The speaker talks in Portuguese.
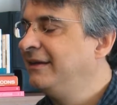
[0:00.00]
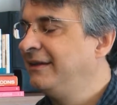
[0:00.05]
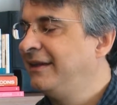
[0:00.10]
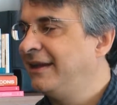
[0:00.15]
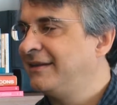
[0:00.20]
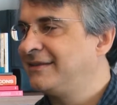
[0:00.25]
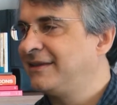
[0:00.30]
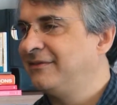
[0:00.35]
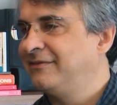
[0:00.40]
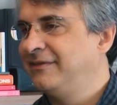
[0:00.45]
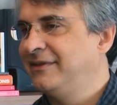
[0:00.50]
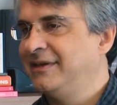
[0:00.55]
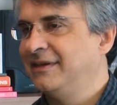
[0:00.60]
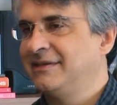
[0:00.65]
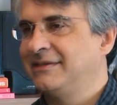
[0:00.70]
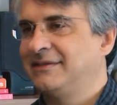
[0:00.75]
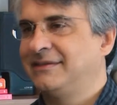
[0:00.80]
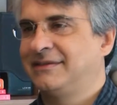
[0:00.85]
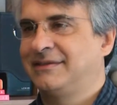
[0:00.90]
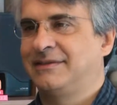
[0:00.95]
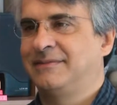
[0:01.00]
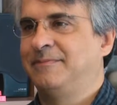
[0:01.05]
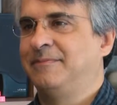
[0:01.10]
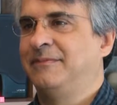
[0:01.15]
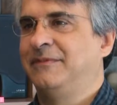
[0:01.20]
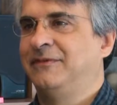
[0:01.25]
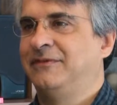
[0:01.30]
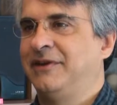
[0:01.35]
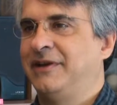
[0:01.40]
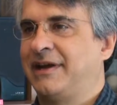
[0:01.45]
e dessa vez
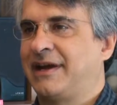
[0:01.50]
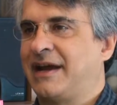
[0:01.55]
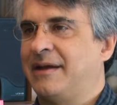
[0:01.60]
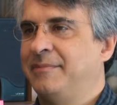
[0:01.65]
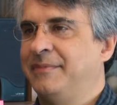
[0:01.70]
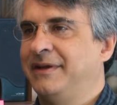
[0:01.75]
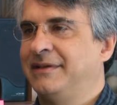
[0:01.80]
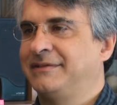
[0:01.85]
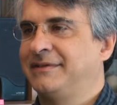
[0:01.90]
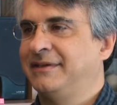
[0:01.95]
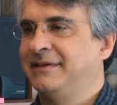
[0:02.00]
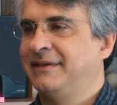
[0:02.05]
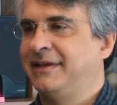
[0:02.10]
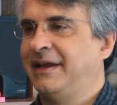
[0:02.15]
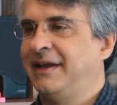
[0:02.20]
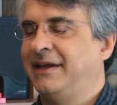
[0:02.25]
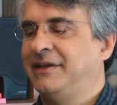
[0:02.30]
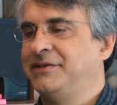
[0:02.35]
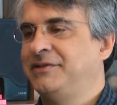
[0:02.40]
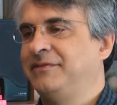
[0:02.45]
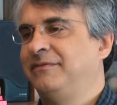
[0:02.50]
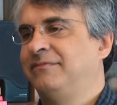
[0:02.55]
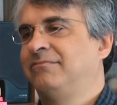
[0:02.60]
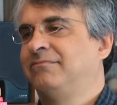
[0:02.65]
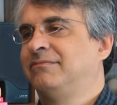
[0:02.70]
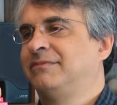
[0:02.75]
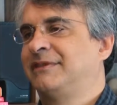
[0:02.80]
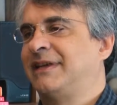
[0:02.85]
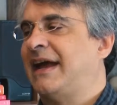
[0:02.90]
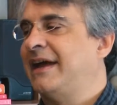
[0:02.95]
me veio à cabeça a ideia de
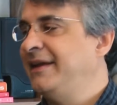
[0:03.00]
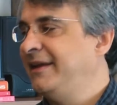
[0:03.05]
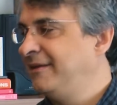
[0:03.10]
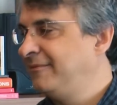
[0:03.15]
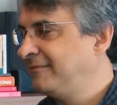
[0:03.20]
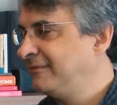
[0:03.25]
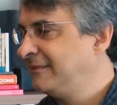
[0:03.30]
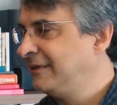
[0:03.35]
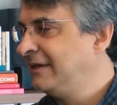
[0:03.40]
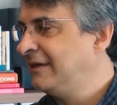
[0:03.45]
sair.